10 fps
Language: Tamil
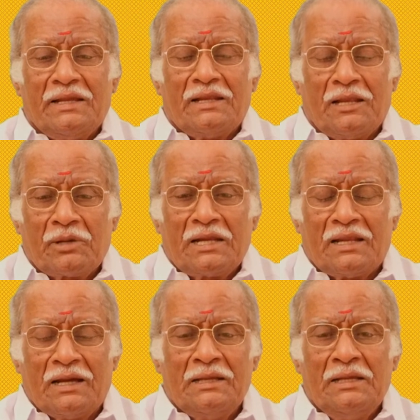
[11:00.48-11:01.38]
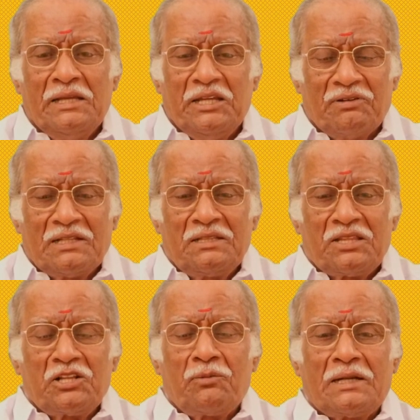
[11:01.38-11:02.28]
என் நமக்கு என்ன இவன் தான்
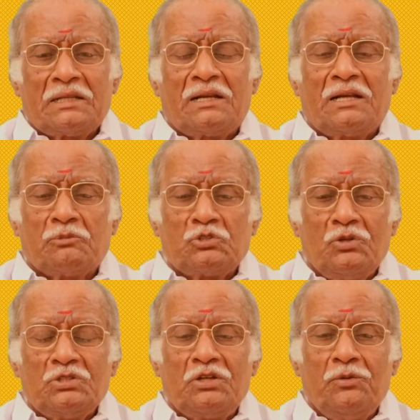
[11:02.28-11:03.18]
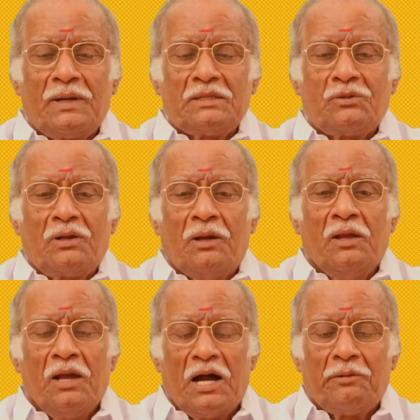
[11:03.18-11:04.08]
திருந்த மாட்டேங்கிறான் நம்ம சொல்லி சொல்லி பார்த்துட்டோம்
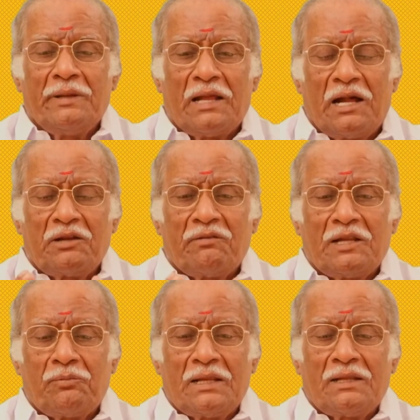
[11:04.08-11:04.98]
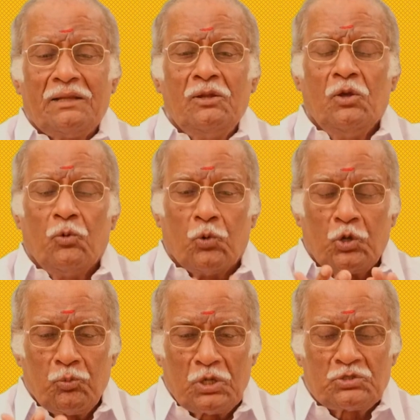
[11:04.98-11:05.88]
அப்படின்னு ஆண்டவன் என்ன பண்ணுறாரு
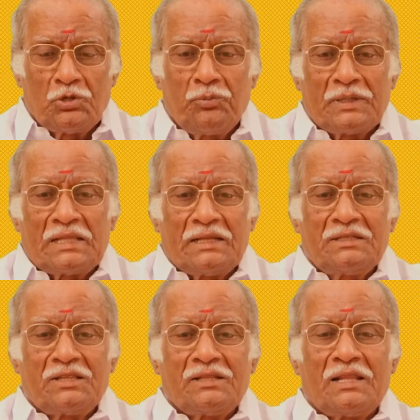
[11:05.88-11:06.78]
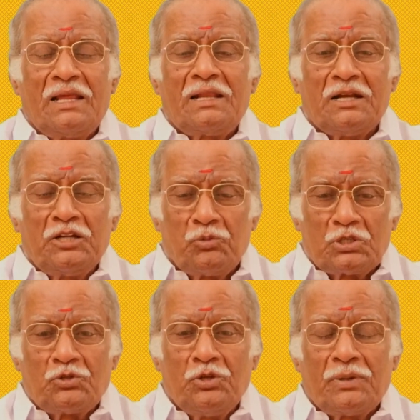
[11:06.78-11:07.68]
ஒரு முறை சொல்லி பார்த்தாரு திருந்தலை ரெண்டு
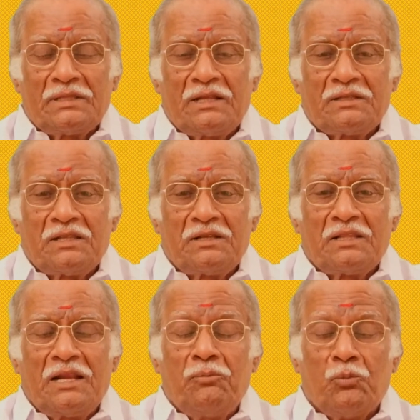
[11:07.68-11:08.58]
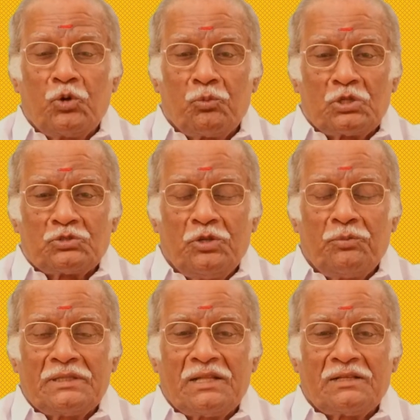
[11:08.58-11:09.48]
முறை சொல்லி பார்த்தாரு திருந்தலை மூணு முறை சொல்லி
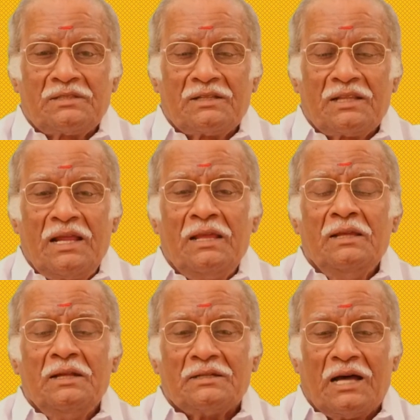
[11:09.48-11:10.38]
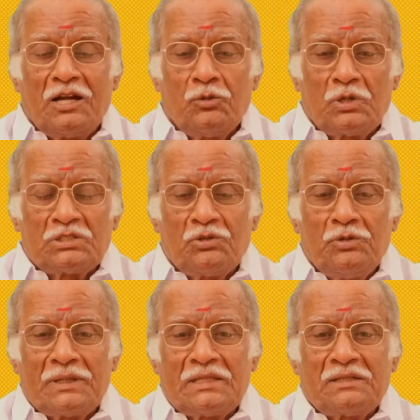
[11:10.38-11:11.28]
பார்த்தாரு திருந்தலை நாலு முறை
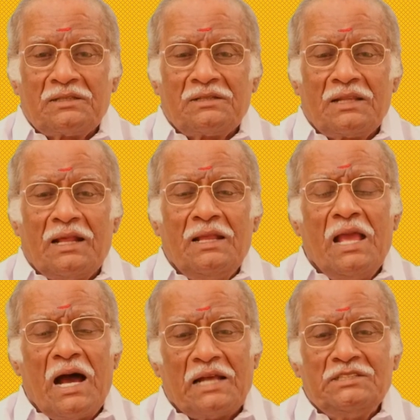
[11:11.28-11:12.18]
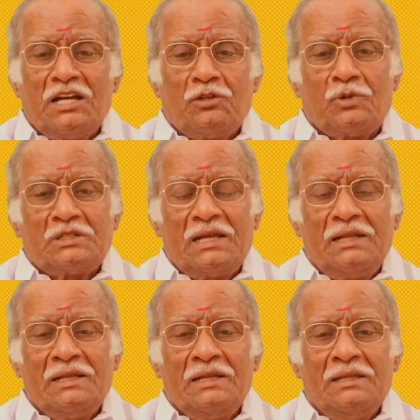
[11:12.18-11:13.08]
சொல்லி பார்த்தாரு திருந்தலை அஞ்சாவது முறை
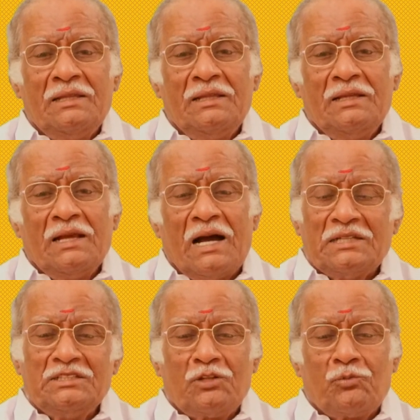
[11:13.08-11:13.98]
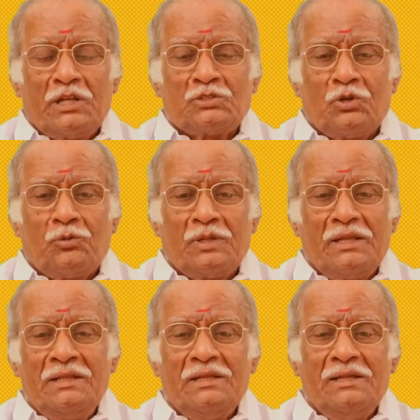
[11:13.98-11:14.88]
சார் அஞ்சாவது முறையாக சொல்லும்போது